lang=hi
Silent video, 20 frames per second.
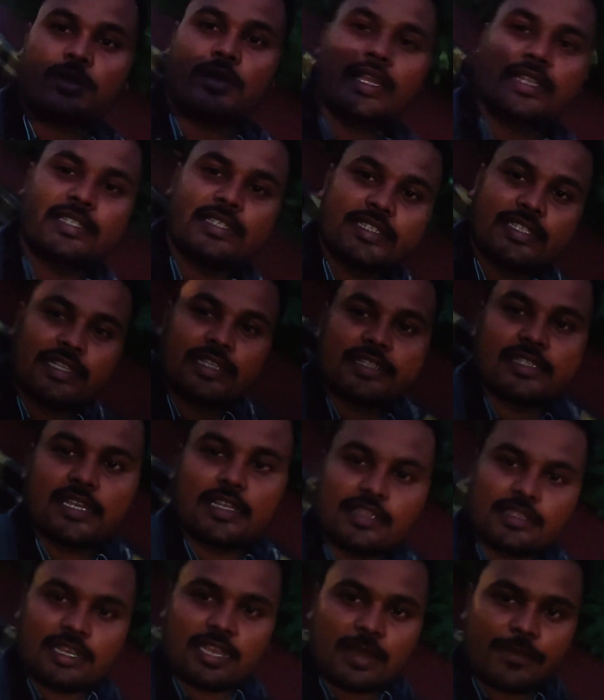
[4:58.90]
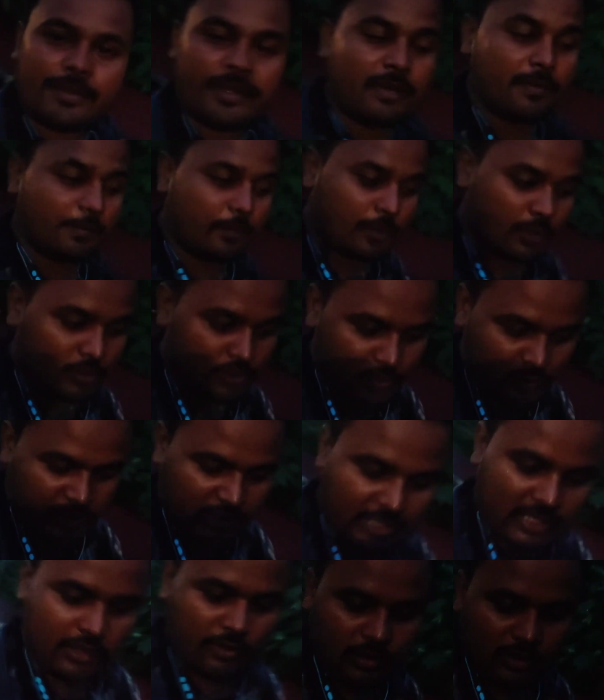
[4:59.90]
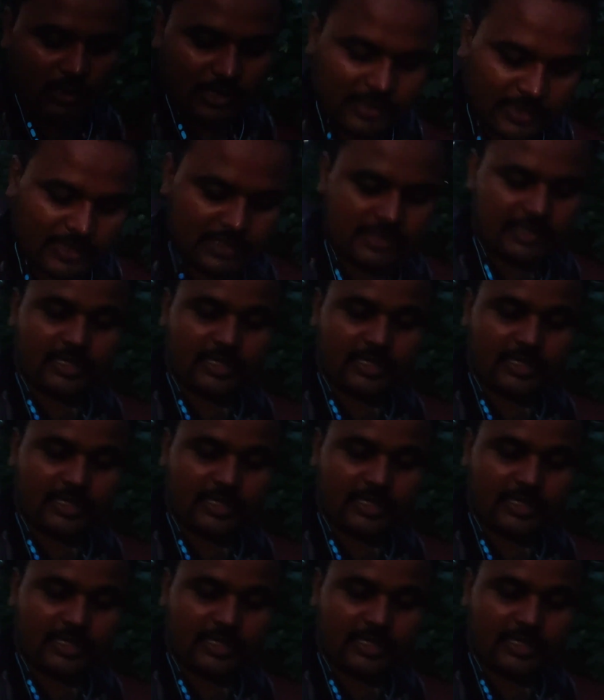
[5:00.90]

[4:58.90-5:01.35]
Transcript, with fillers: सो गैस इसी के साथ यहाँ पर हम पहुँच चुके हैं कोलकाता